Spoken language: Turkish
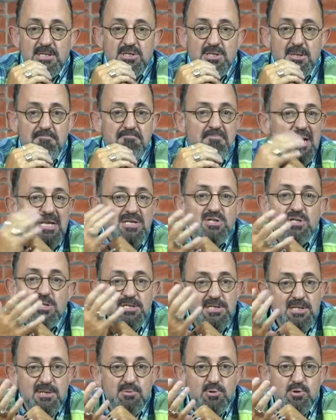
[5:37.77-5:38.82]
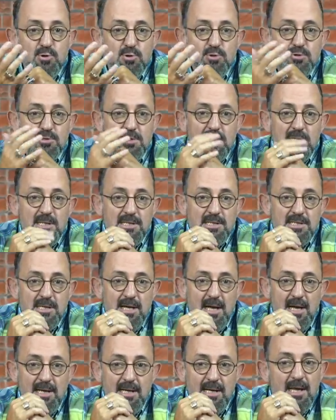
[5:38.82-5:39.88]
işte bencilce bir söz Hı, değildir değil.
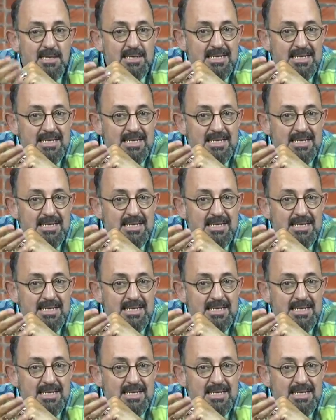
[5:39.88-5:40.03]
yani.